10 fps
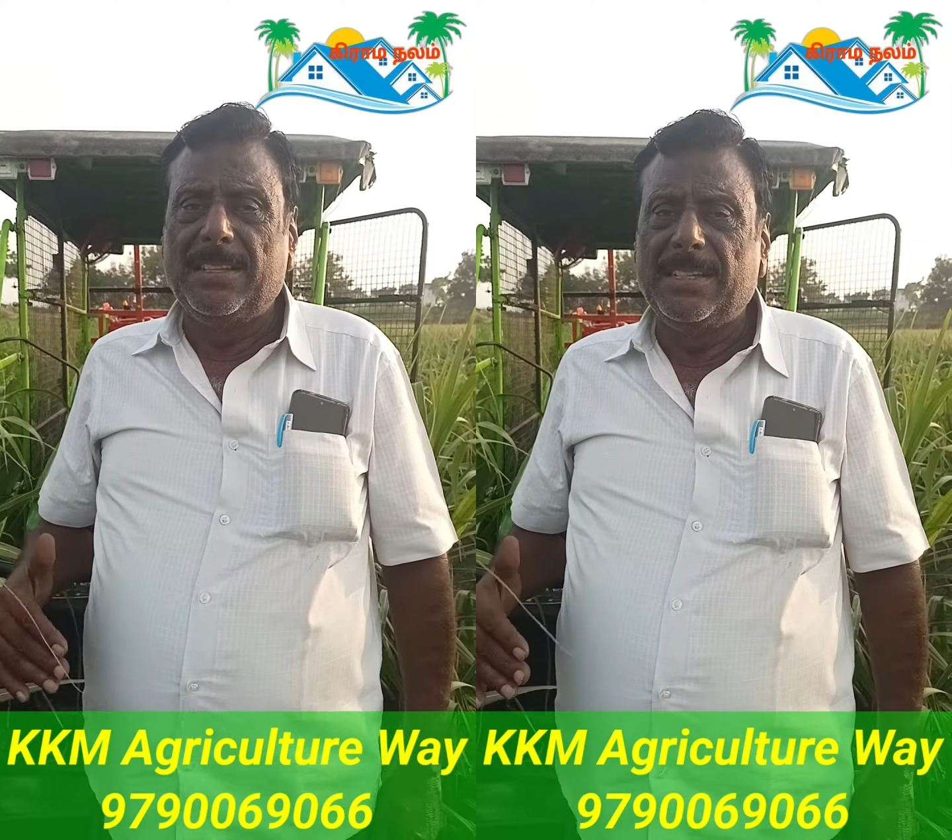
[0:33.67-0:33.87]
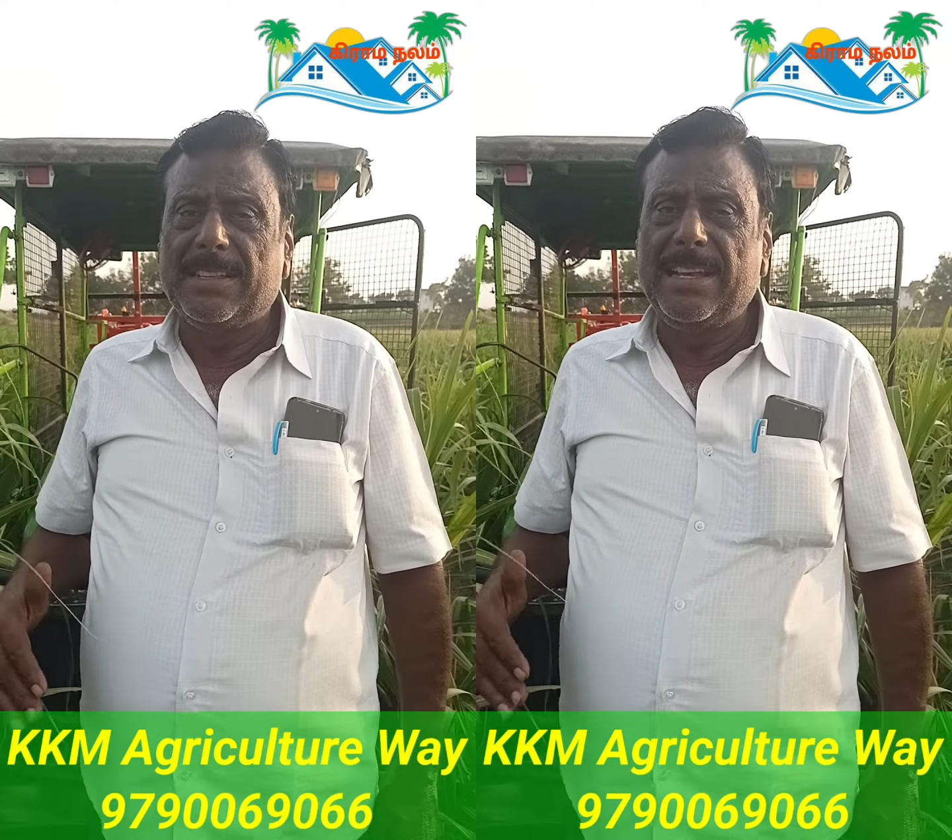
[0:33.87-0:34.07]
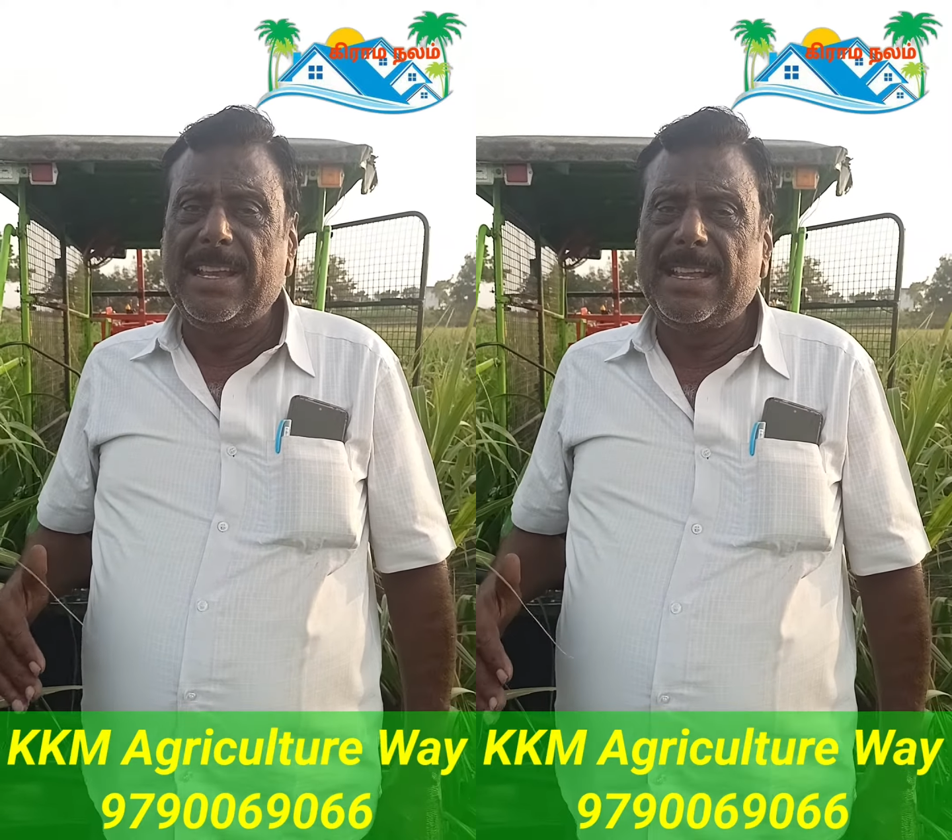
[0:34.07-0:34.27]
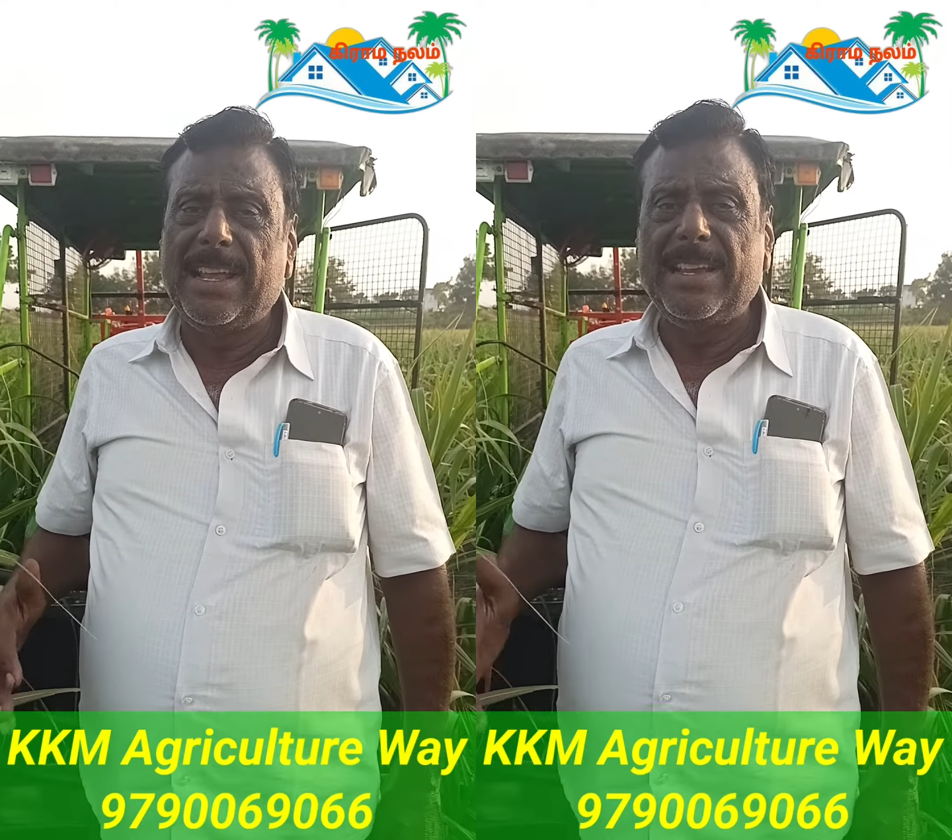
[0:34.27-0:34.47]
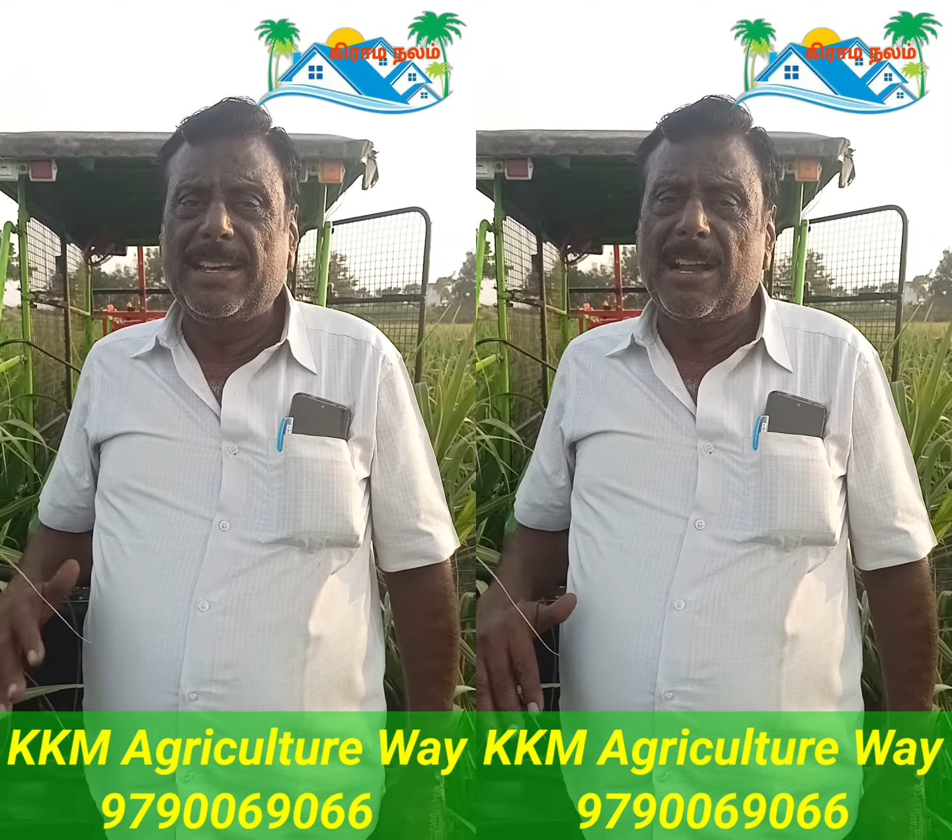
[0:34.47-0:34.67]
இந்த தண்ணிக்கு
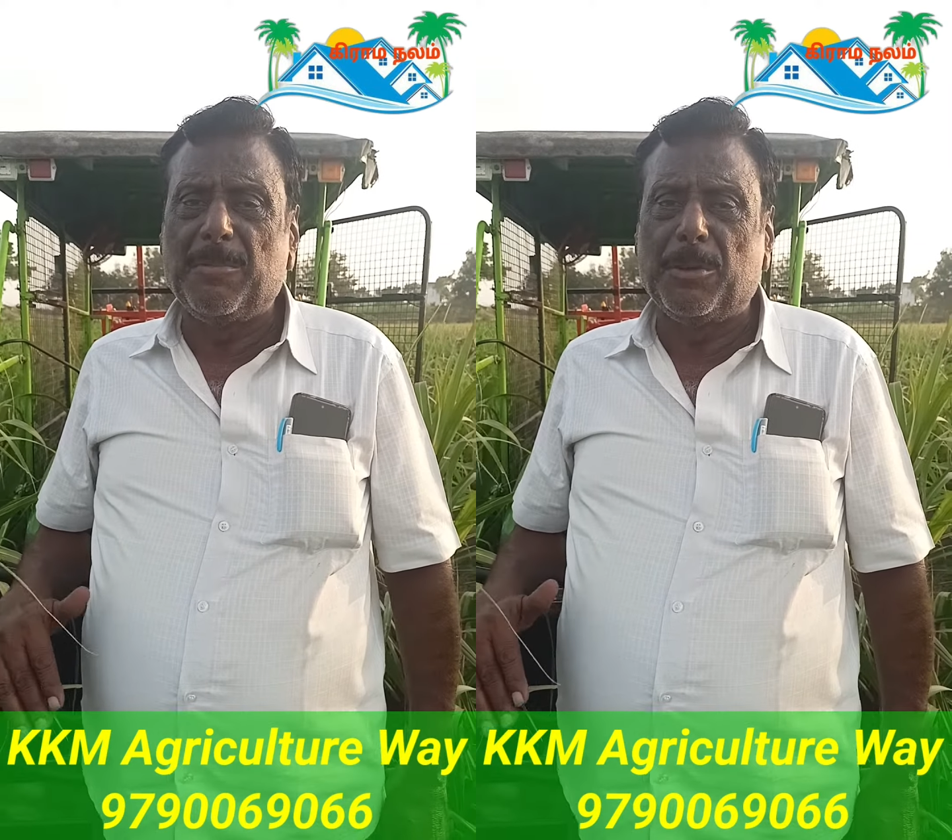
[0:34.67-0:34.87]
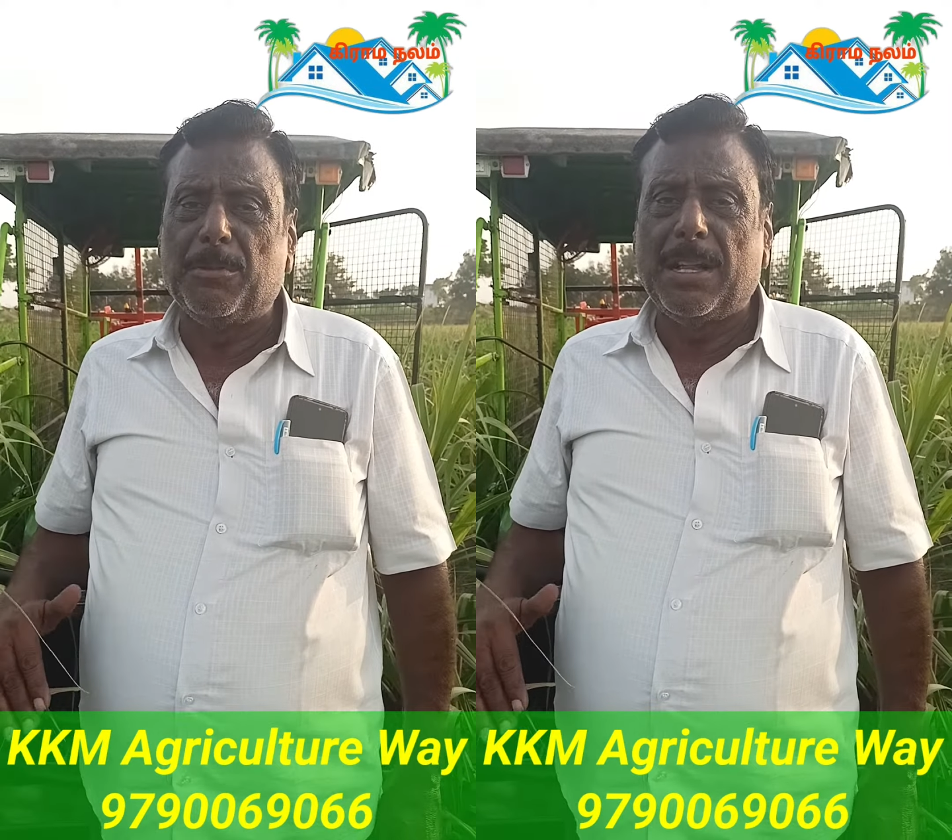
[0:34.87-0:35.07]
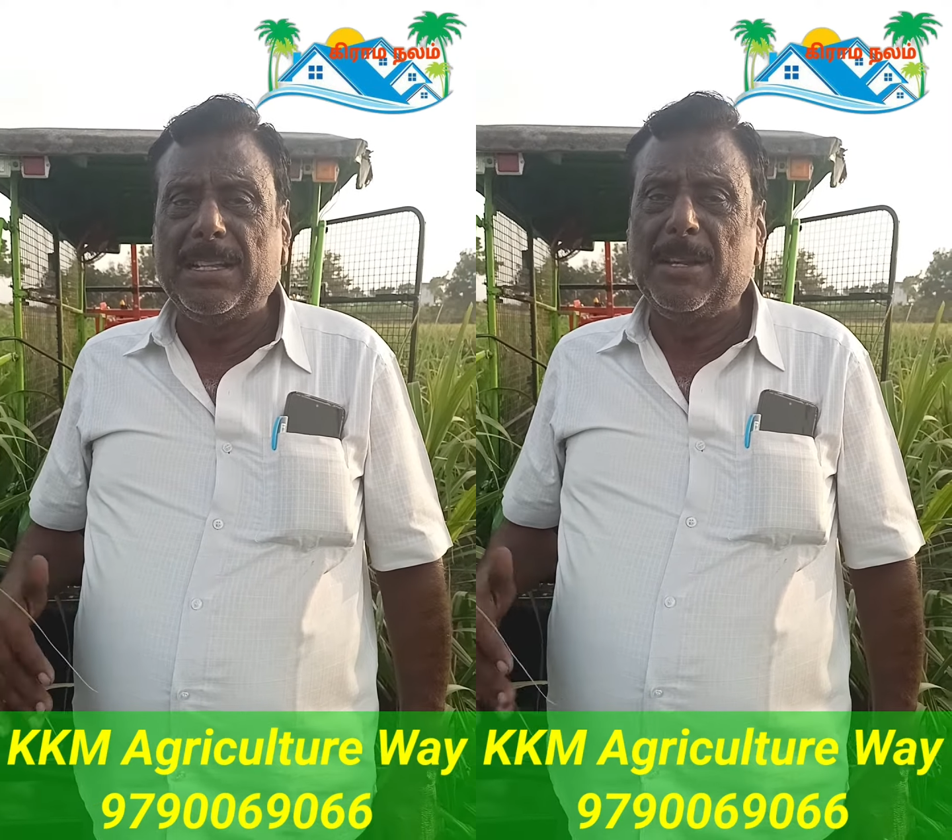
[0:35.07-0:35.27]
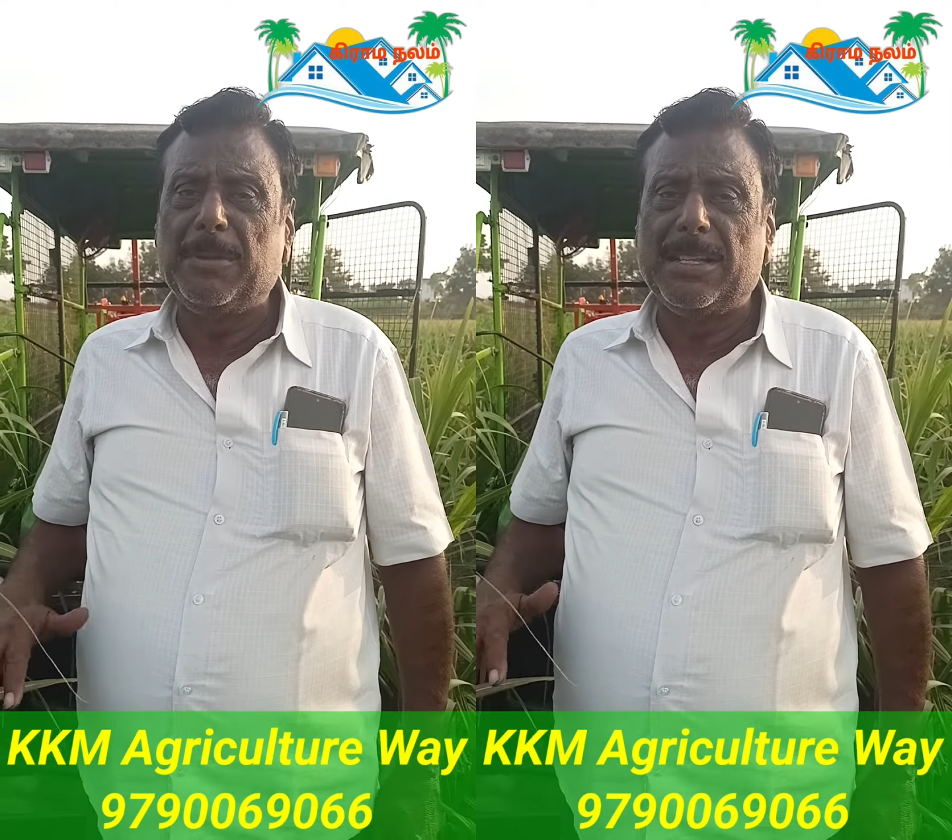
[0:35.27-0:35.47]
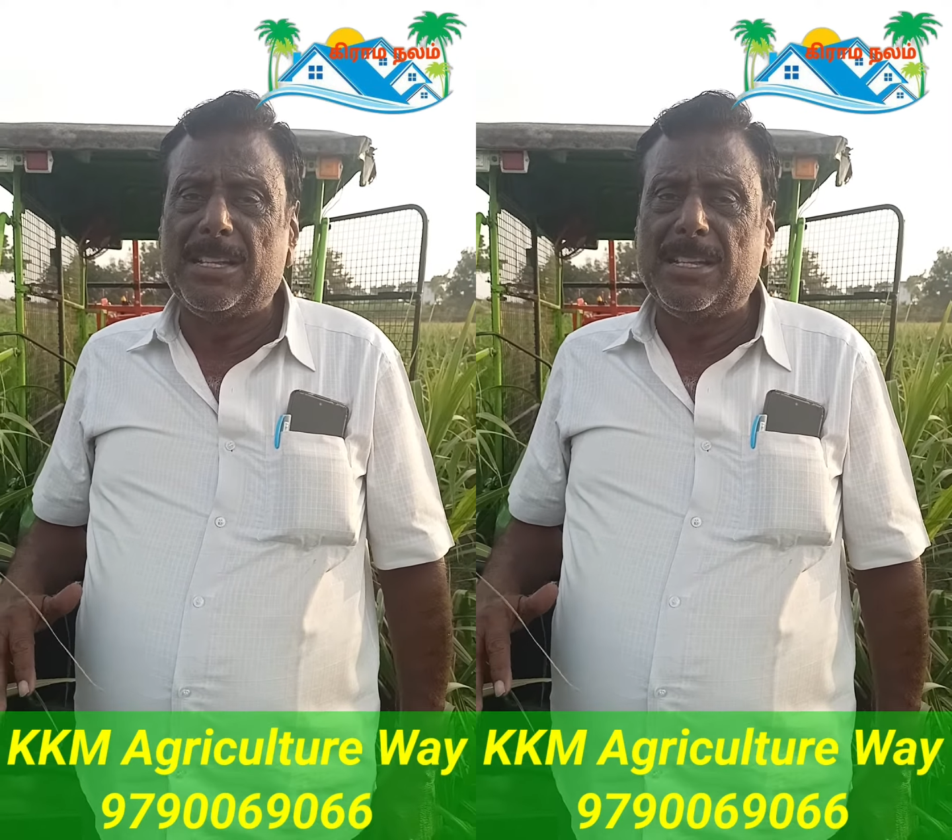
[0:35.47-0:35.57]
என்ன கிராப் வரும் அதையும் நம்ம